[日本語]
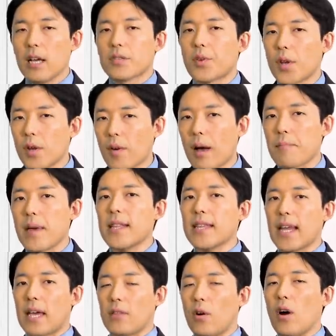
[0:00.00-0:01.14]
それは
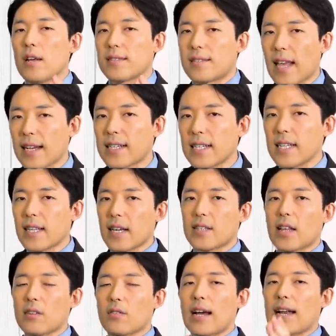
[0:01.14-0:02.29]
メディアの先にでき
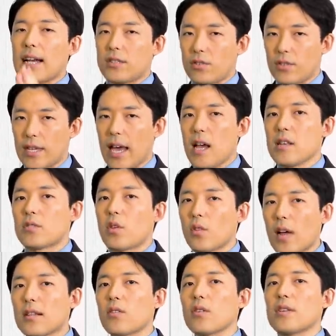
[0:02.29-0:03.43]
たのがラジオで、そ
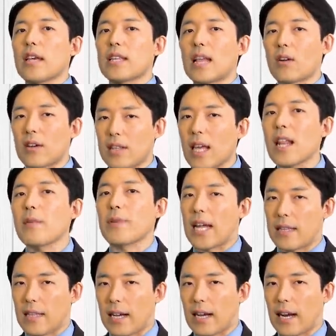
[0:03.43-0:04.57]
の後にできたのがテレビ
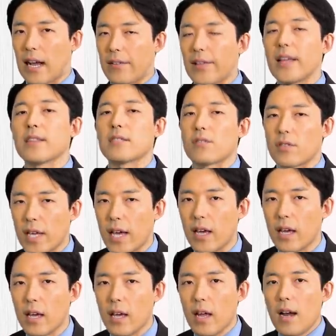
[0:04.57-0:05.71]
だったからなんですよ
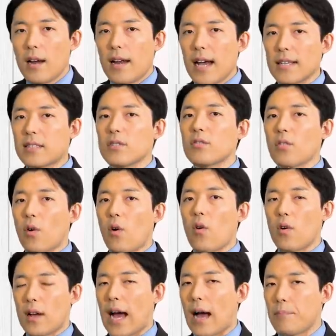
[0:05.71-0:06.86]
ね。ラジオの
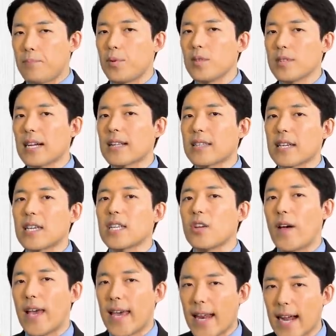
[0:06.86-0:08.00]
方が文化的に
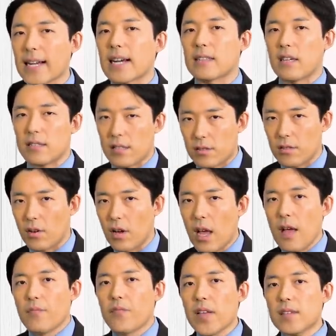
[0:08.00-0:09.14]
は偉かったんですよ。
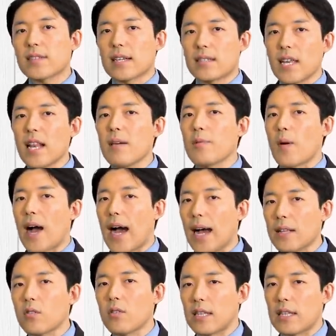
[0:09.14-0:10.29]
ですがテレビは
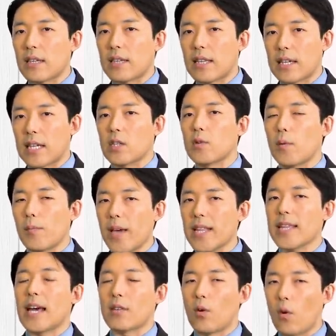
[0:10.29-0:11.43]
後に出てきたけれども
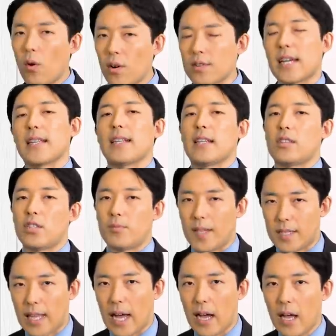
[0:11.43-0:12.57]
メディアの王者になってし
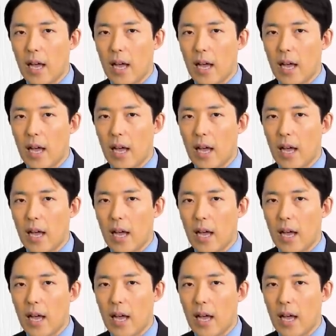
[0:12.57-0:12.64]
まった。